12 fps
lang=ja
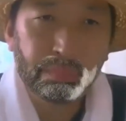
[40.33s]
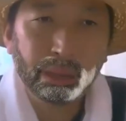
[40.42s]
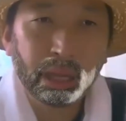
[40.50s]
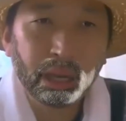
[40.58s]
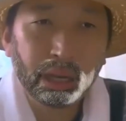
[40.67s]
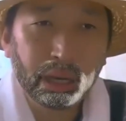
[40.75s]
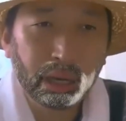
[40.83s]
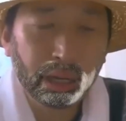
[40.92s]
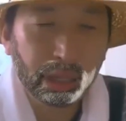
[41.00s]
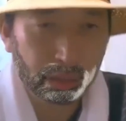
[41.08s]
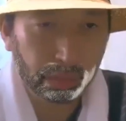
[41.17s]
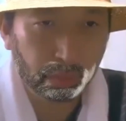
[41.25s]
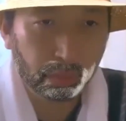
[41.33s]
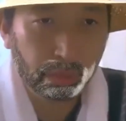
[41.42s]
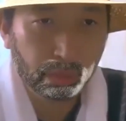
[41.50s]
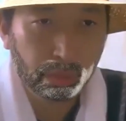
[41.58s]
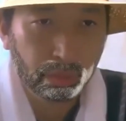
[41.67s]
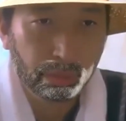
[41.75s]

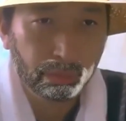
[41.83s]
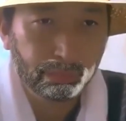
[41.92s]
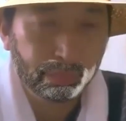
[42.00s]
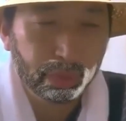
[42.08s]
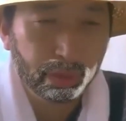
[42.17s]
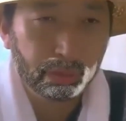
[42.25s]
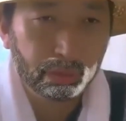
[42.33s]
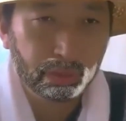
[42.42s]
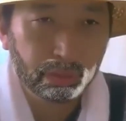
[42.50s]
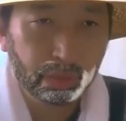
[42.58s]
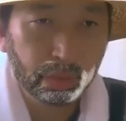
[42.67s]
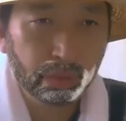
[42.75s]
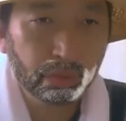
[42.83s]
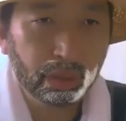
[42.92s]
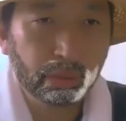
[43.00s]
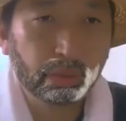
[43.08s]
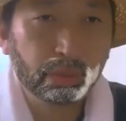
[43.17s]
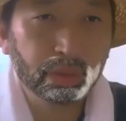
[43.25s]
バーカードっていうのが
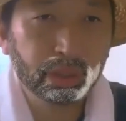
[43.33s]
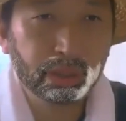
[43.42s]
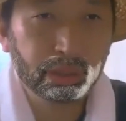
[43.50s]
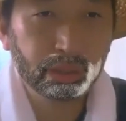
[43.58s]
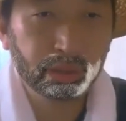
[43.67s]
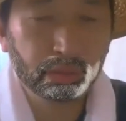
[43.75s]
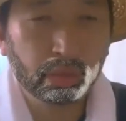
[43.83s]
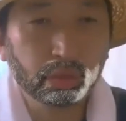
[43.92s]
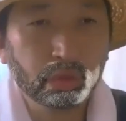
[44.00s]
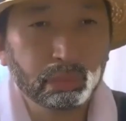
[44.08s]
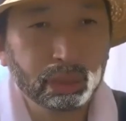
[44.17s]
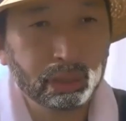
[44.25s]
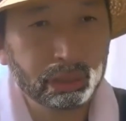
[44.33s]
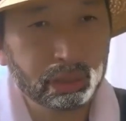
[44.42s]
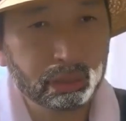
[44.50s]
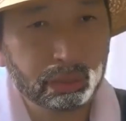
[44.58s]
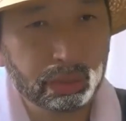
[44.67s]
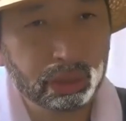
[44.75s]
国民、国民一
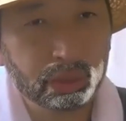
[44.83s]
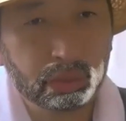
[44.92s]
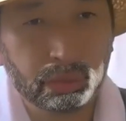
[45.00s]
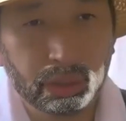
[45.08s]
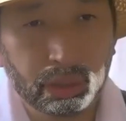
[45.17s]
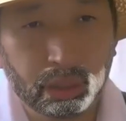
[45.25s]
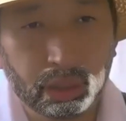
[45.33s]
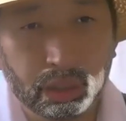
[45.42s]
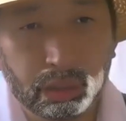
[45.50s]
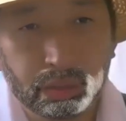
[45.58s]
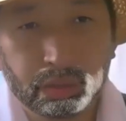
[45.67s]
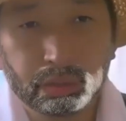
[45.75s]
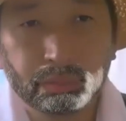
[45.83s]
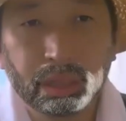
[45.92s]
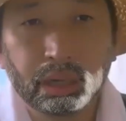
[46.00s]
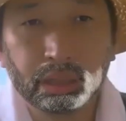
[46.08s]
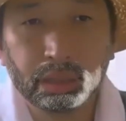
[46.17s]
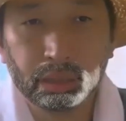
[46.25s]
人一人に配
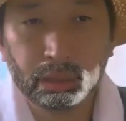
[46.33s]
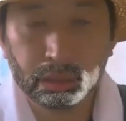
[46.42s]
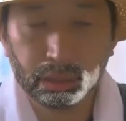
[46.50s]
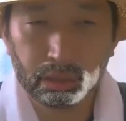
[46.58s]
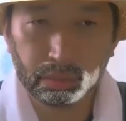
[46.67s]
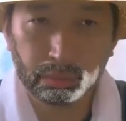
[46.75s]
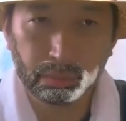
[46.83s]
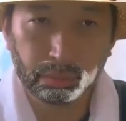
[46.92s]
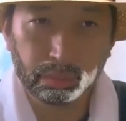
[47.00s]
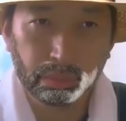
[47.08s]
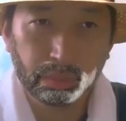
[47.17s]
られたでねえの。